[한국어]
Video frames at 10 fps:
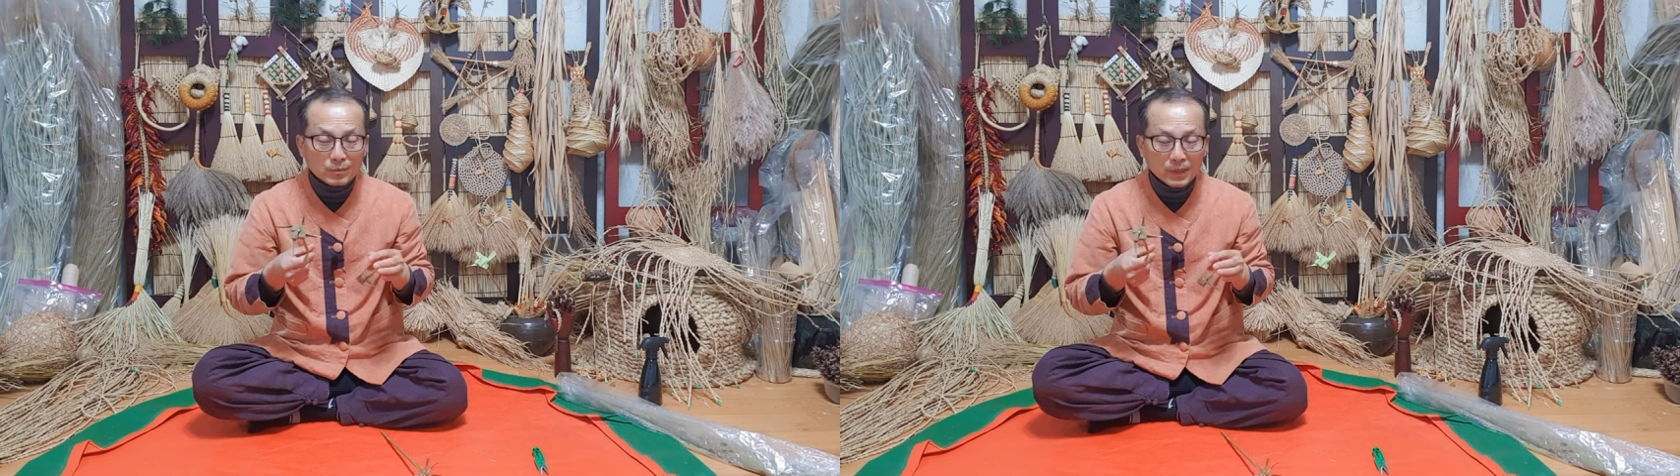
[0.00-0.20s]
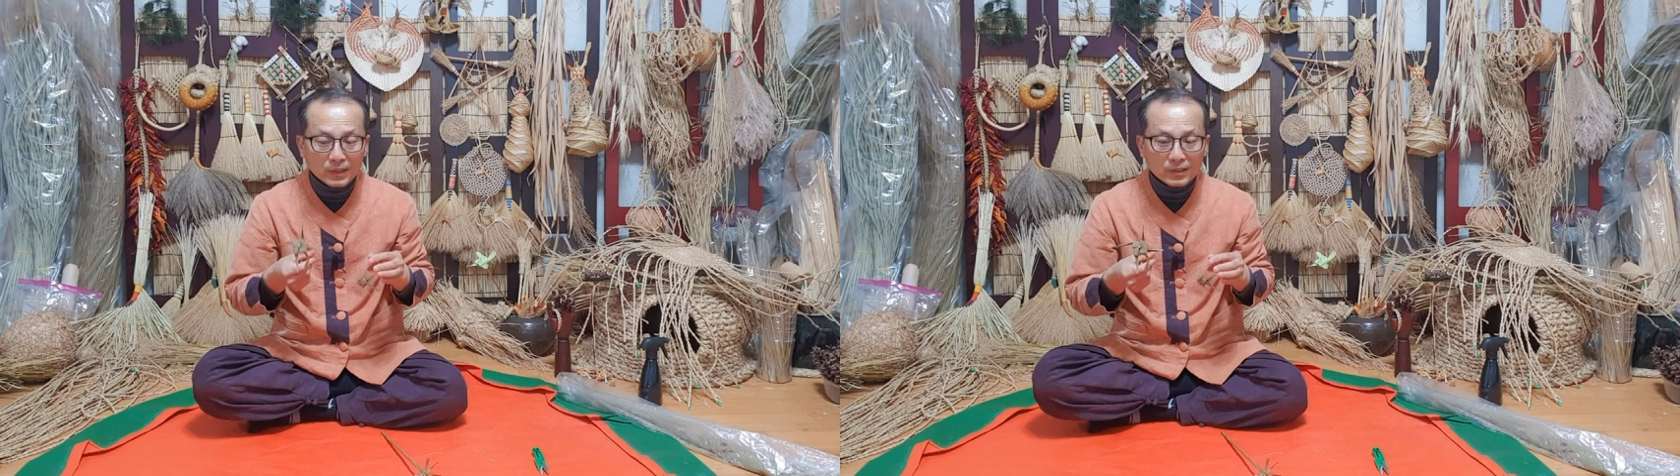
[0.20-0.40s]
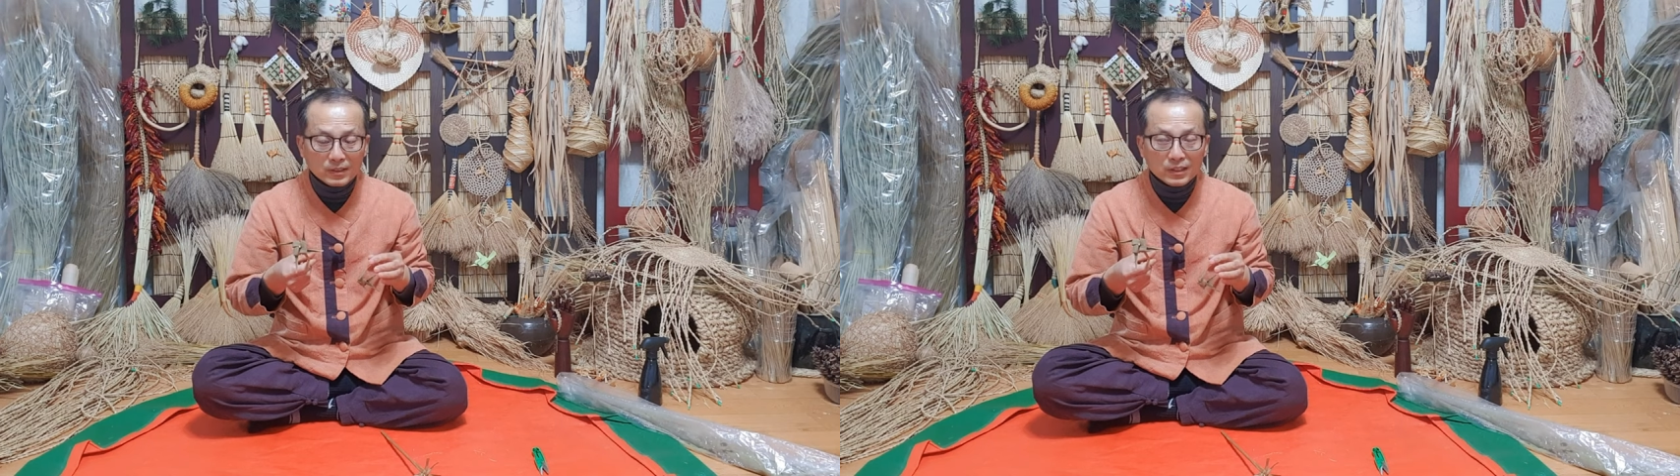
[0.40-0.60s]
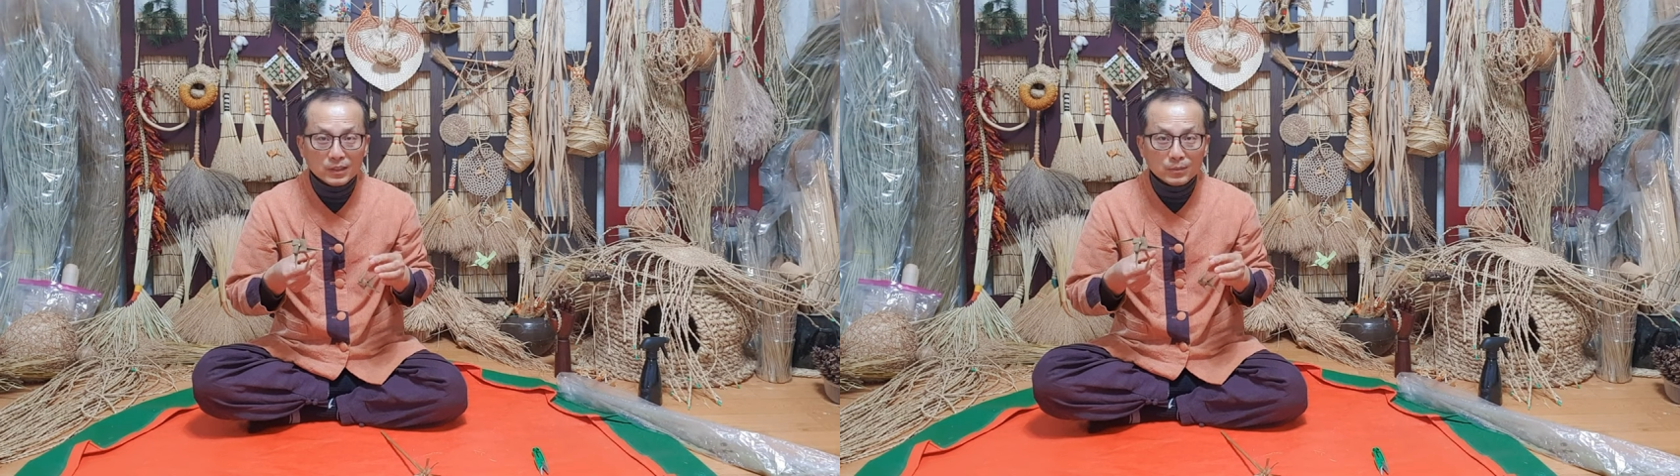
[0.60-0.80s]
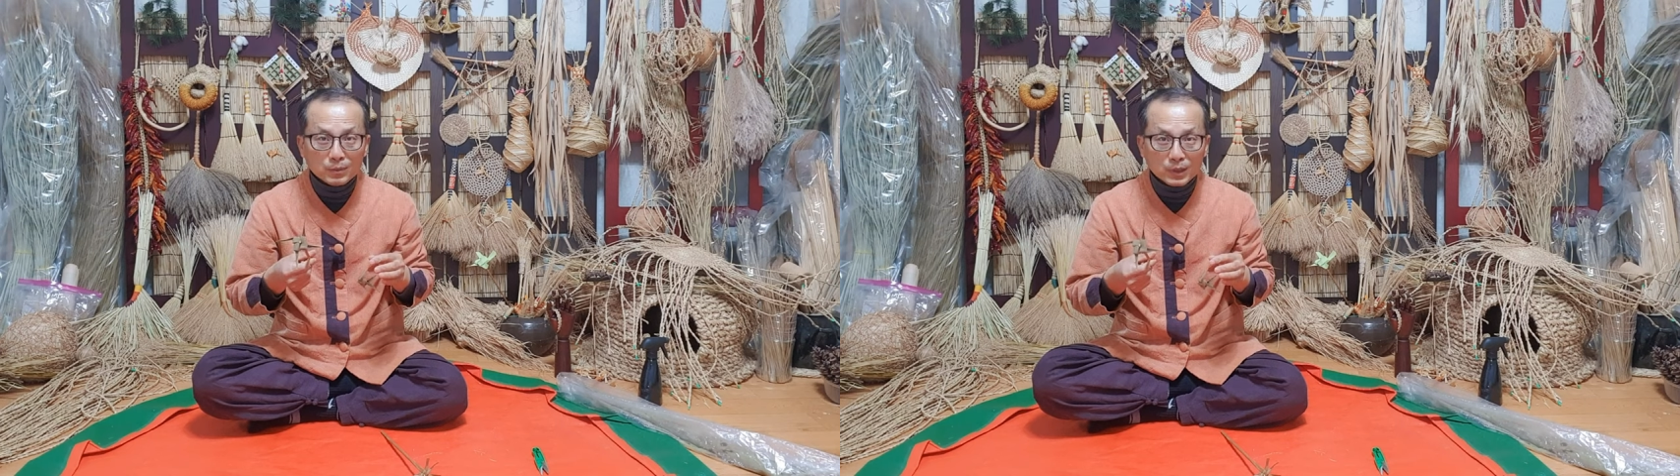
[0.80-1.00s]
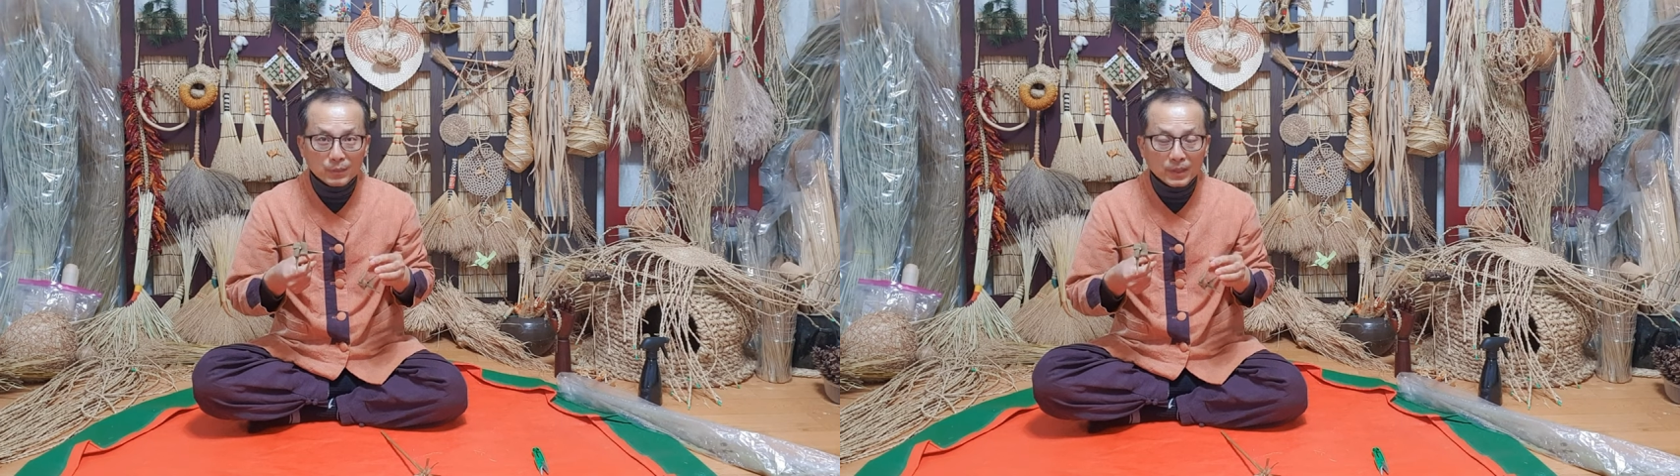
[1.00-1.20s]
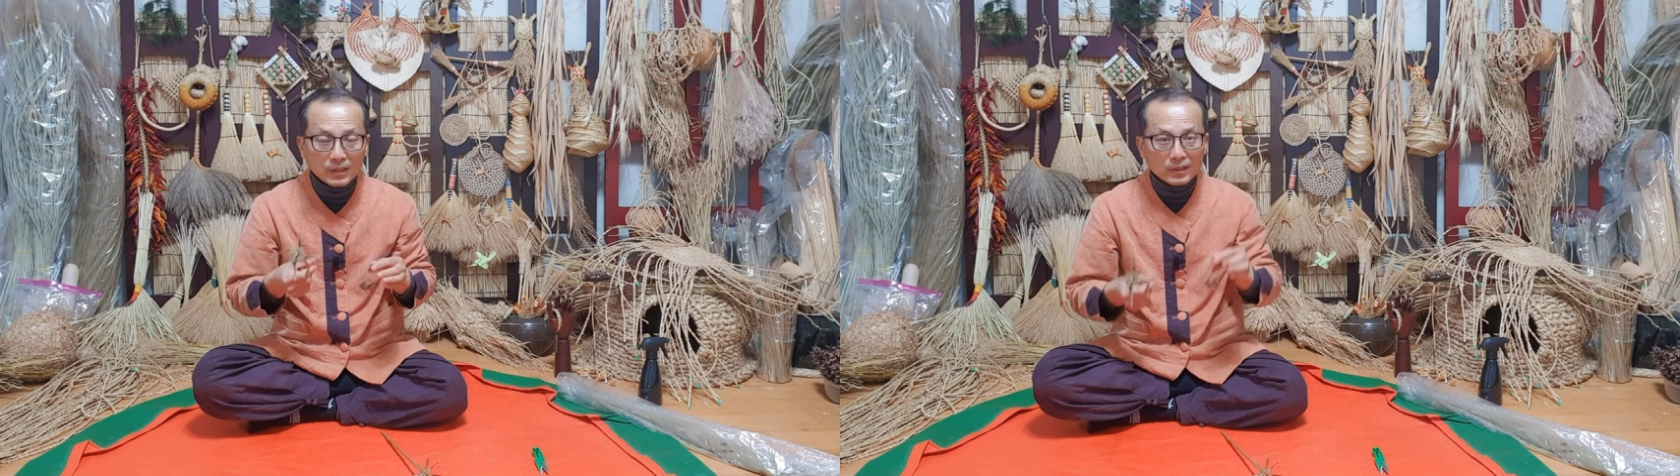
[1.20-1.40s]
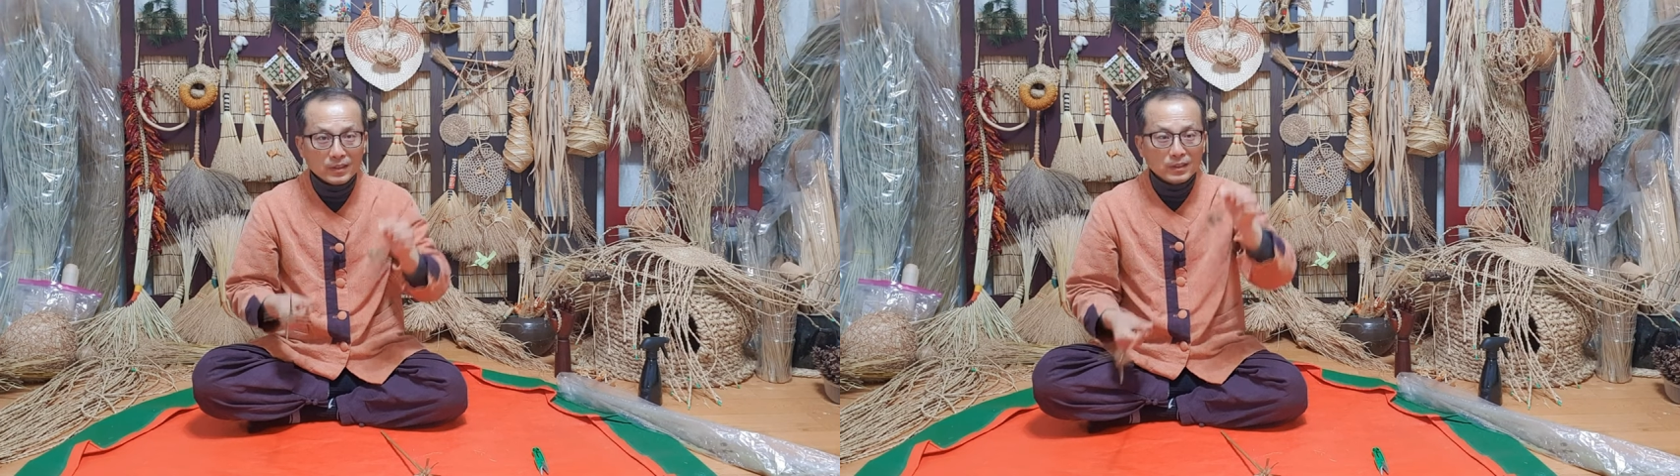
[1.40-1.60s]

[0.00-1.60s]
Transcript: 만드시는 분이면